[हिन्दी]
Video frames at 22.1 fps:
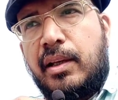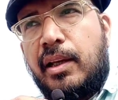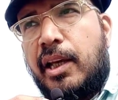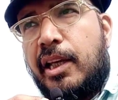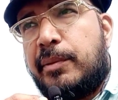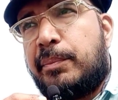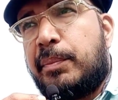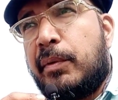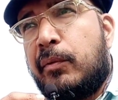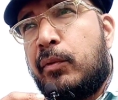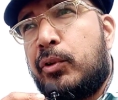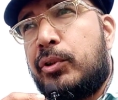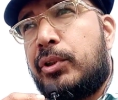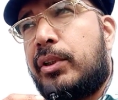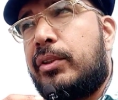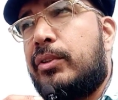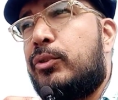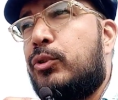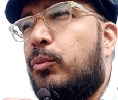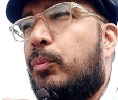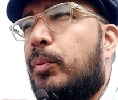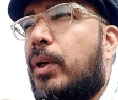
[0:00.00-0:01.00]
इस पर वो
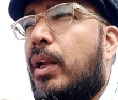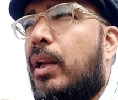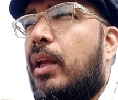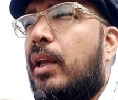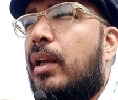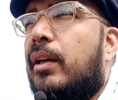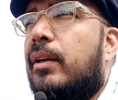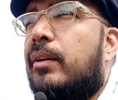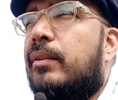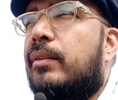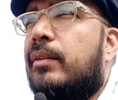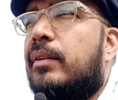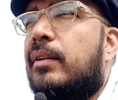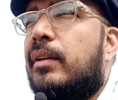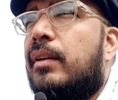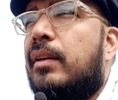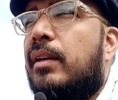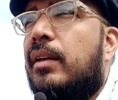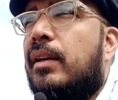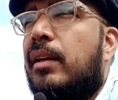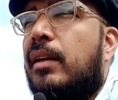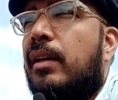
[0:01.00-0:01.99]
शख्स चुप कर गया
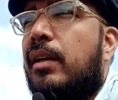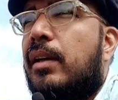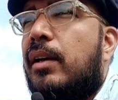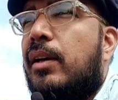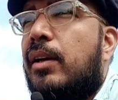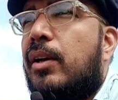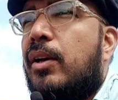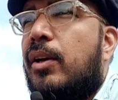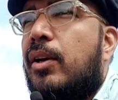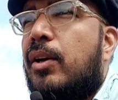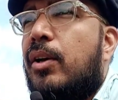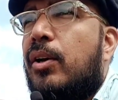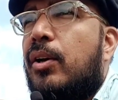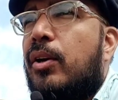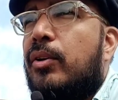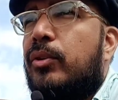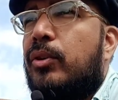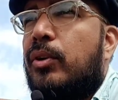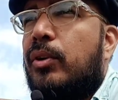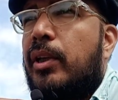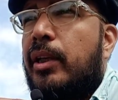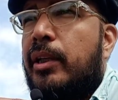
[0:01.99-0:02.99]

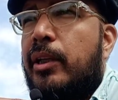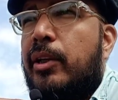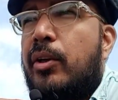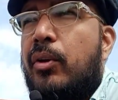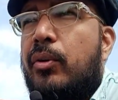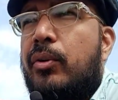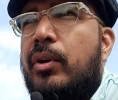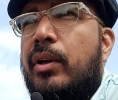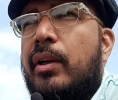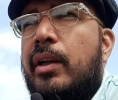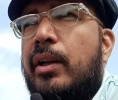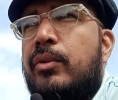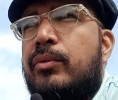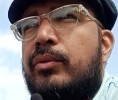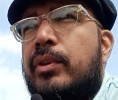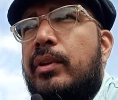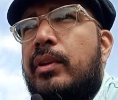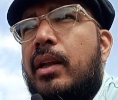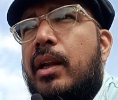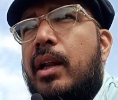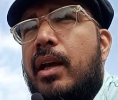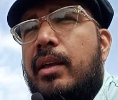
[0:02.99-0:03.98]
तो लेडी डॉक्टर ने
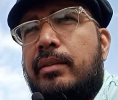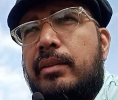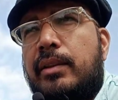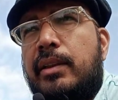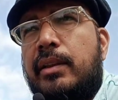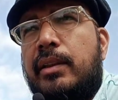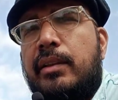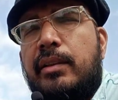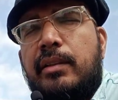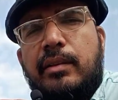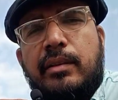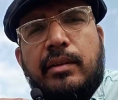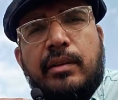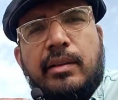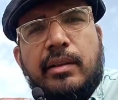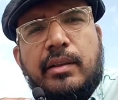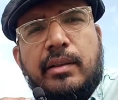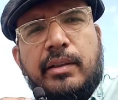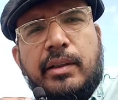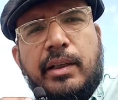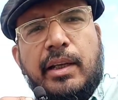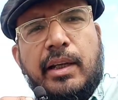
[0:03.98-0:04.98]
उनसे नाराज़गी
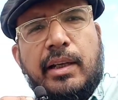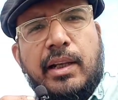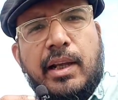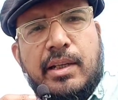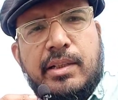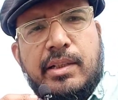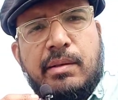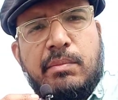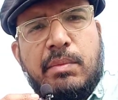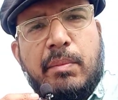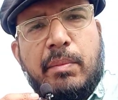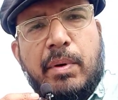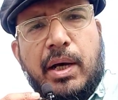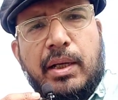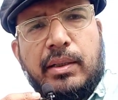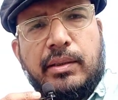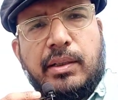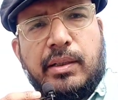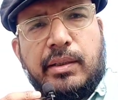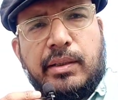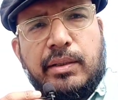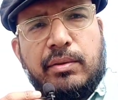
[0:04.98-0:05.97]
के लहजे में
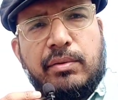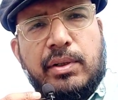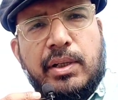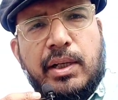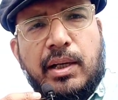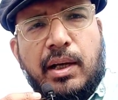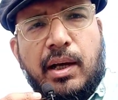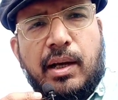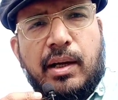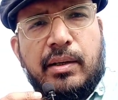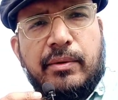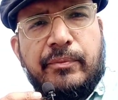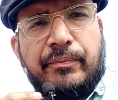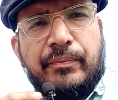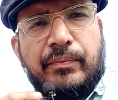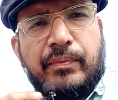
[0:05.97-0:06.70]
बात करते हुए ये कहा